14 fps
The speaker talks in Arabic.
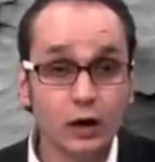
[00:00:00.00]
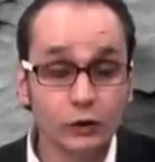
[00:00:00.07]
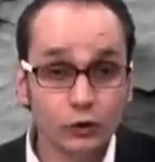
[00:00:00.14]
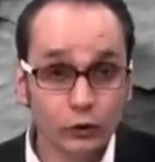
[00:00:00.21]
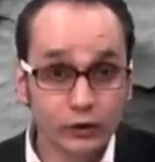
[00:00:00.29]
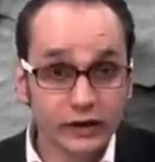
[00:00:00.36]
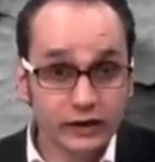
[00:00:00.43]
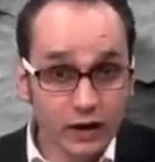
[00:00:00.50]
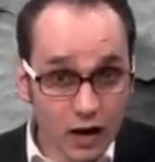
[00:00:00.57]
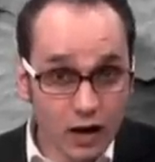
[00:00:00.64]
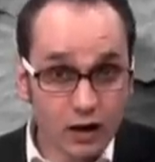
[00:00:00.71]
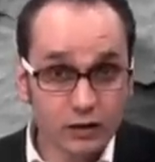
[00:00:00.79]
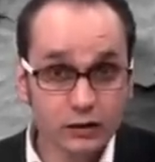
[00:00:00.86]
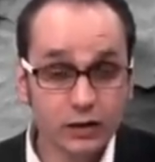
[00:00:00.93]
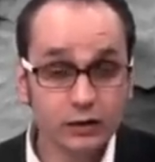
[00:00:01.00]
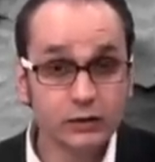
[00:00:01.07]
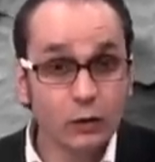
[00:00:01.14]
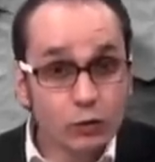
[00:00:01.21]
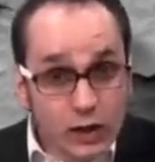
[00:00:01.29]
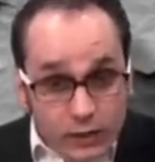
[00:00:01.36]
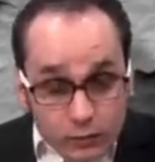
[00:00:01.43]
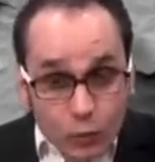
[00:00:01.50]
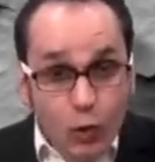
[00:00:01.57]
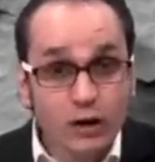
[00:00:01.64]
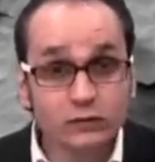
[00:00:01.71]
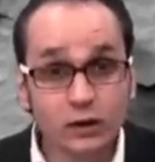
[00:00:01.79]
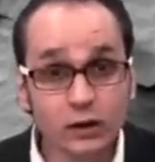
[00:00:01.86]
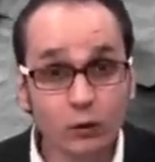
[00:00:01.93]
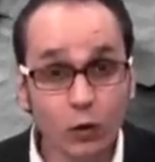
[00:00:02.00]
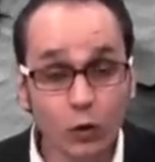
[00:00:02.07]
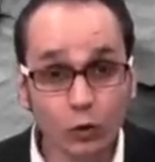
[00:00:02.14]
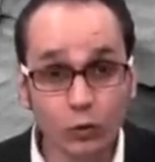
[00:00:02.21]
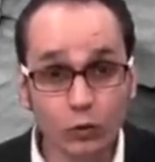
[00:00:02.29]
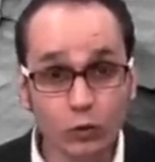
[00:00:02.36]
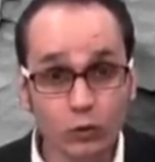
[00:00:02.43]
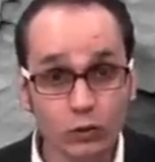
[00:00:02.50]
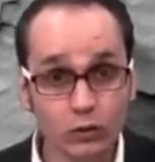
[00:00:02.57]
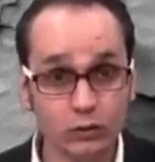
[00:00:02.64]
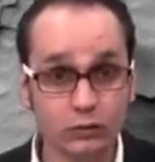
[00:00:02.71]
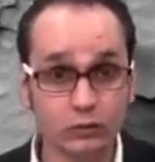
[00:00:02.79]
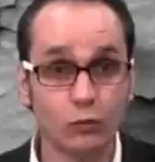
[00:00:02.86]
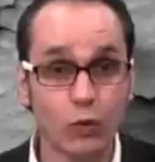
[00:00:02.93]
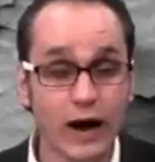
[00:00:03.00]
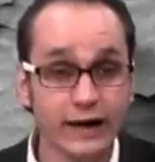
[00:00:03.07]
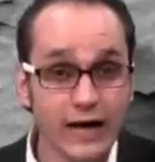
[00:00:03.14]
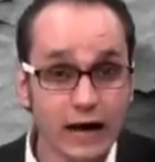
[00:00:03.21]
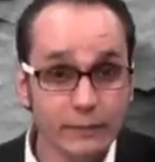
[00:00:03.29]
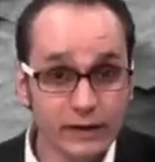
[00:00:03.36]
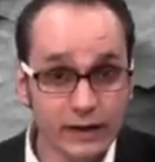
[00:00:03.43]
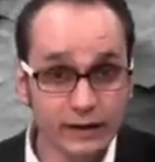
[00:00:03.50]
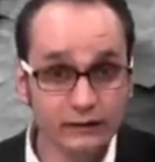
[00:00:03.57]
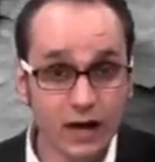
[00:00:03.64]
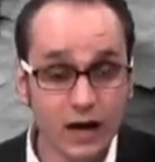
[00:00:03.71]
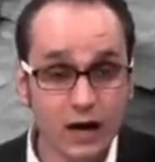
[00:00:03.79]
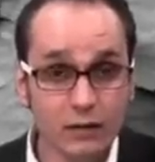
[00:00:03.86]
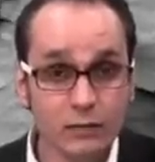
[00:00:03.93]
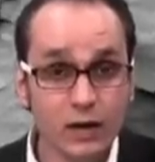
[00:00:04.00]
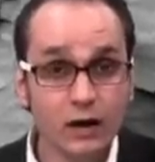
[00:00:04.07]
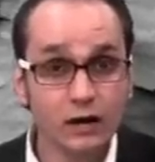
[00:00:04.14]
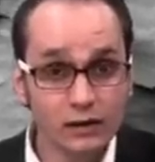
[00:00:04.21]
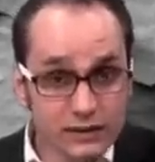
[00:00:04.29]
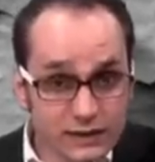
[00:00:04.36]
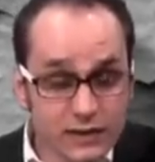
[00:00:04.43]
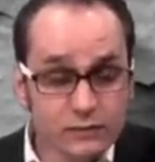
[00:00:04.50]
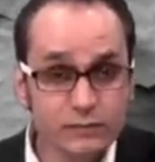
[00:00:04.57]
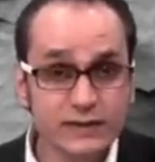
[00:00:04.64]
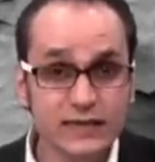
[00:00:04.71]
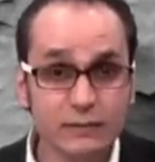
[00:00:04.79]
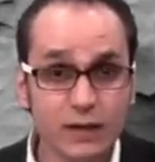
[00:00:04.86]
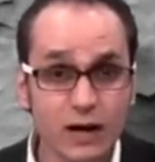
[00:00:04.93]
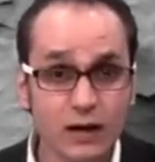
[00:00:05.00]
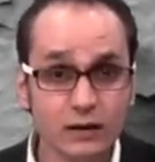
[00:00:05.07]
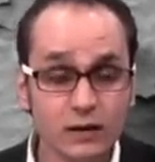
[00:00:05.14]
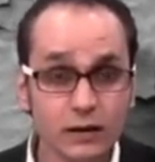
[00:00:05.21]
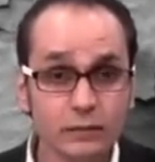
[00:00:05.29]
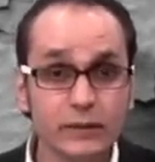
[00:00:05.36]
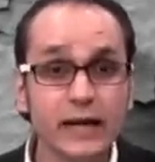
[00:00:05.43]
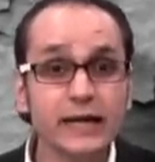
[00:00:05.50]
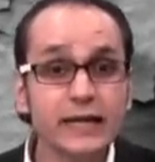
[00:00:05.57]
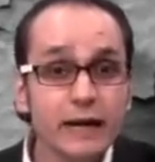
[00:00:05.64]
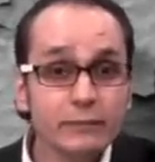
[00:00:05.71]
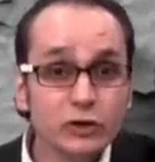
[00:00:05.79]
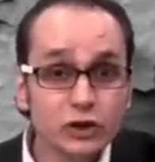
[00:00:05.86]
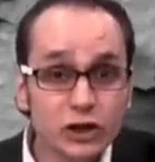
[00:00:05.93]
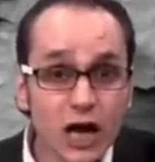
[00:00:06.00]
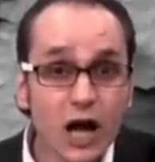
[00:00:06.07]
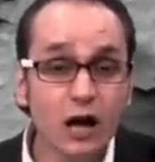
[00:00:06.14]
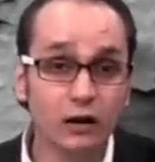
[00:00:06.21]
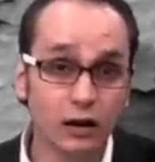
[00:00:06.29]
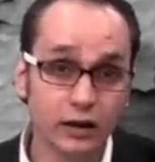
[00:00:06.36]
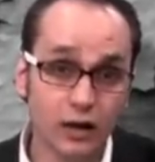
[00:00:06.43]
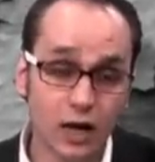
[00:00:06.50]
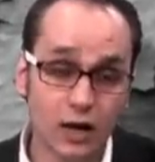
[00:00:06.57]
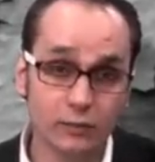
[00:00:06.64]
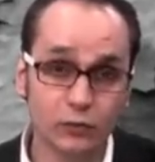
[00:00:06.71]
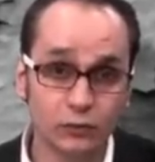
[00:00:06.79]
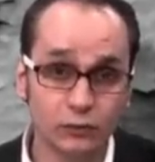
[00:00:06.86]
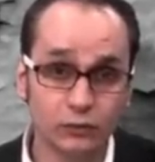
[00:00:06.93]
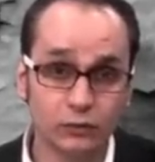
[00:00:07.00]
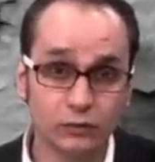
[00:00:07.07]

أنه إيران دولة مواطنة وحقوق وأحكام الإعدام خلصت من زمان من أيام الشاه الله يرحمه